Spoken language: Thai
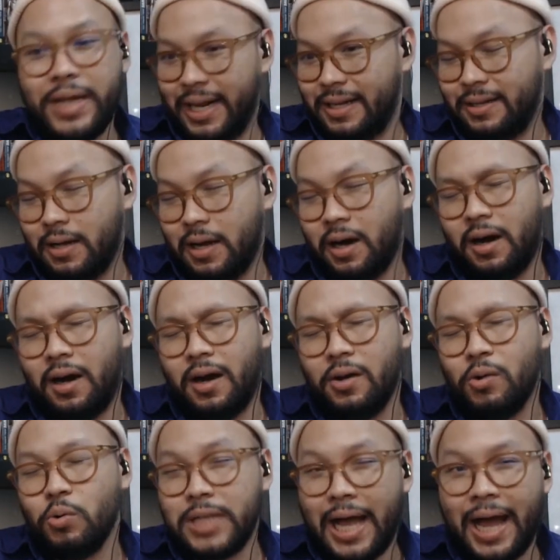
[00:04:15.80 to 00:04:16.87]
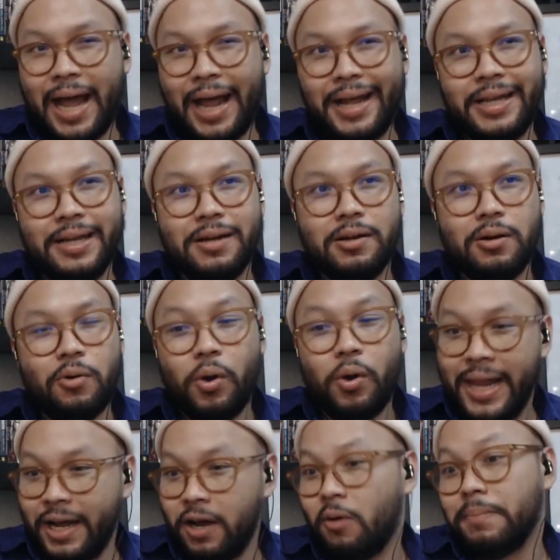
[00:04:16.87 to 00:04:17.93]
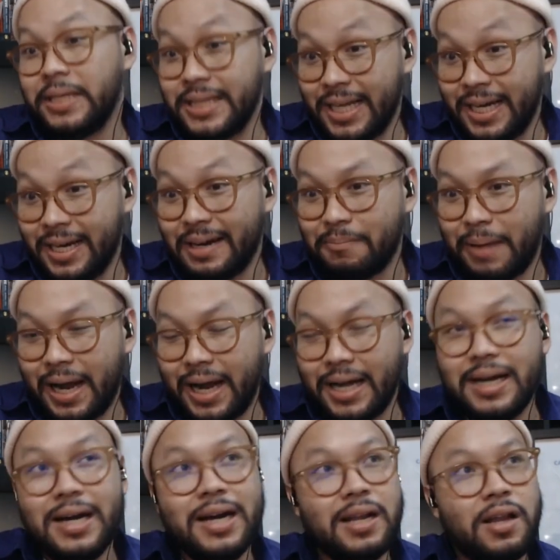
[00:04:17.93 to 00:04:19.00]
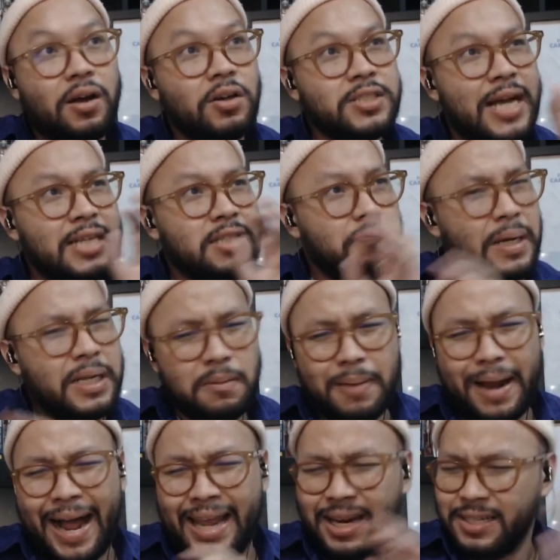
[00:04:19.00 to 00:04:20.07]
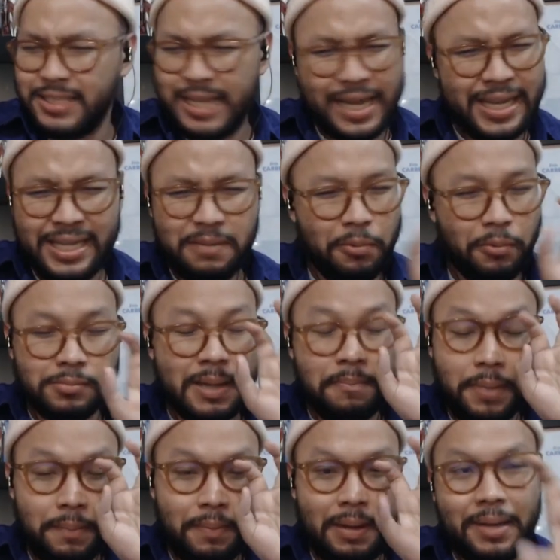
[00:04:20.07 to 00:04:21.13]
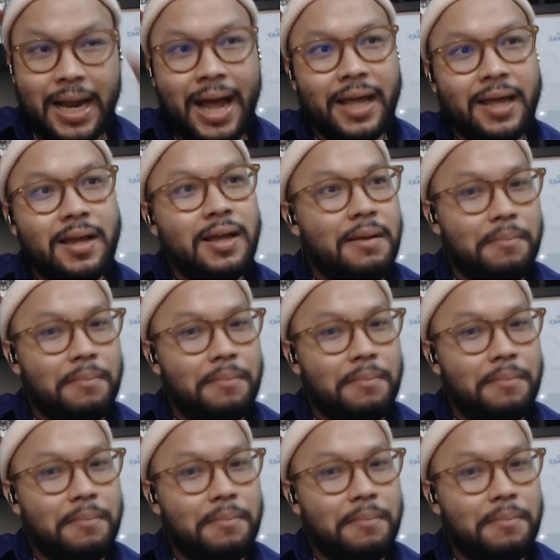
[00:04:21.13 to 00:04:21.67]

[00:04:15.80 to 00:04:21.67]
ลูกเด็กลูกชายคนเล็กของปีเตอร์ปาร์เกอร์แล้วก็ใช้สไปเดอร์บายแล้วก็ใช้อะไรอีกผมจำเป๊ะๆไม่ได้